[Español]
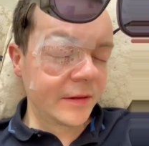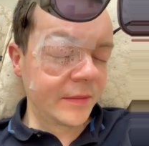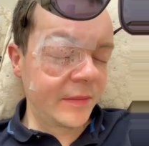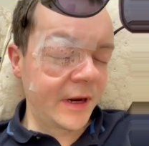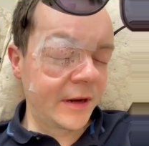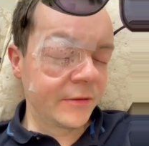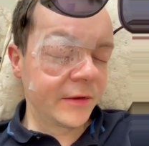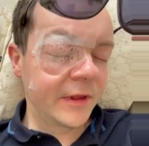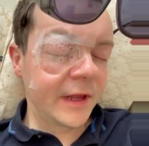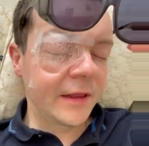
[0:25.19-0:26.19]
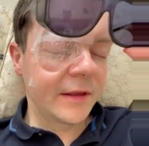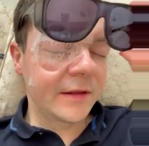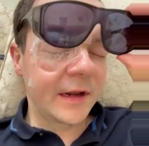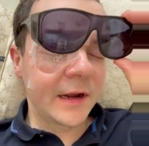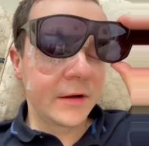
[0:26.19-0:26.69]
Miren
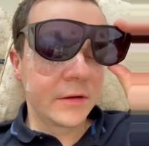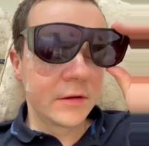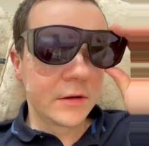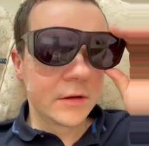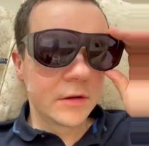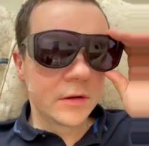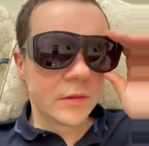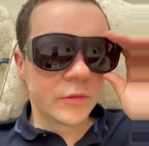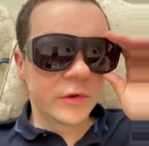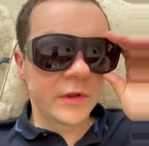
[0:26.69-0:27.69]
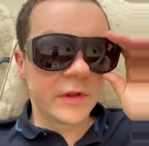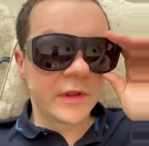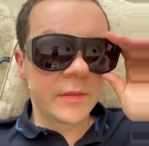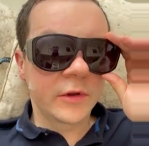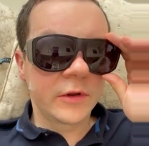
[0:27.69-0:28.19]
ustedes, traigo
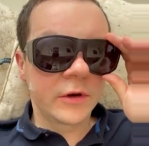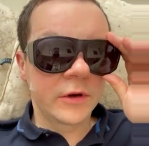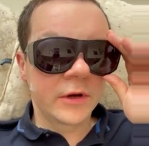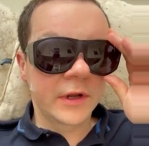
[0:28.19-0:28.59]
muchísimo dolor.